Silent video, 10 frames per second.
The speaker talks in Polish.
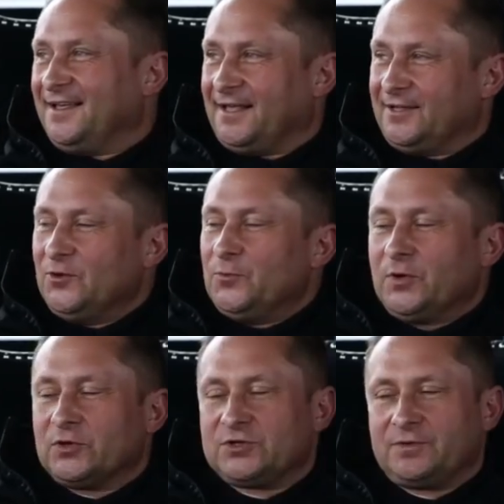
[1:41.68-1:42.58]
Ja nie
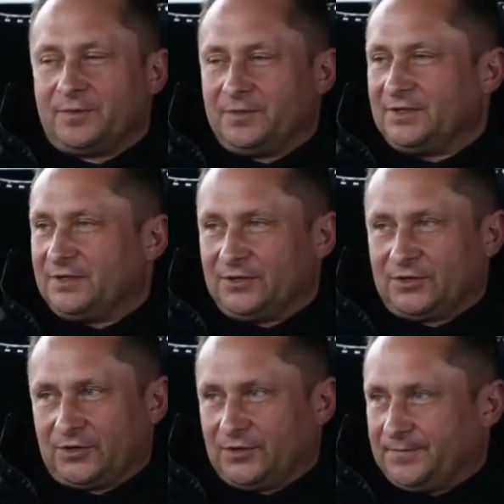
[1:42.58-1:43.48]
upokorzyłem nigdy
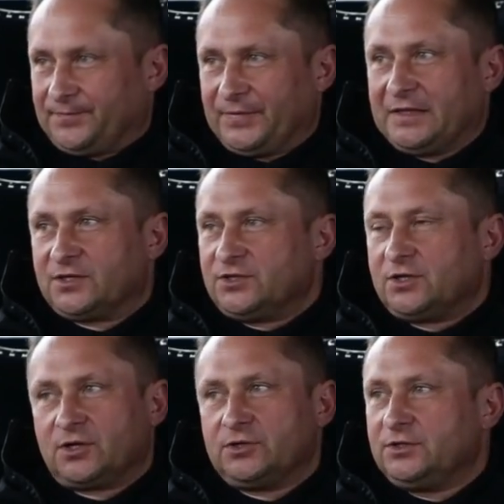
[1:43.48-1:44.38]
nikogo mhm. i też
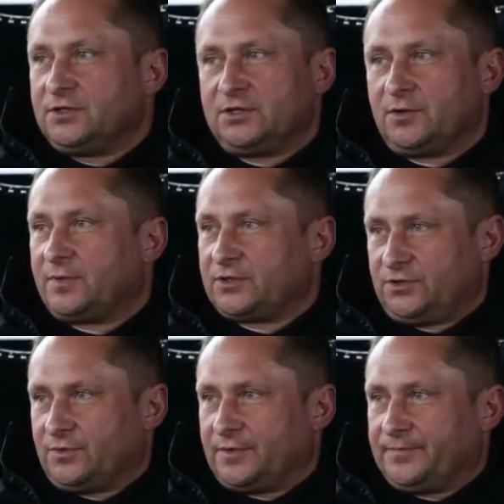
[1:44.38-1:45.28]
nikogo nigdy nie
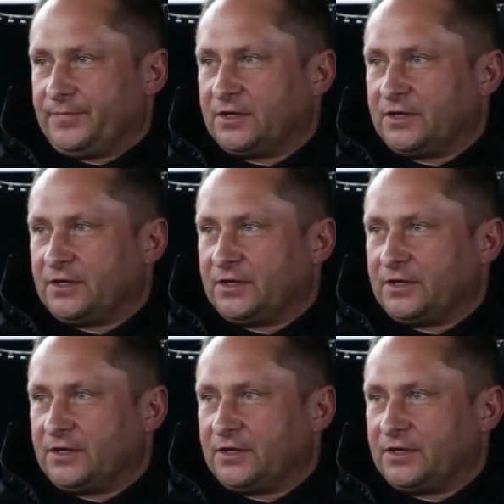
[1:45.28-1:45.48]
obraziłem.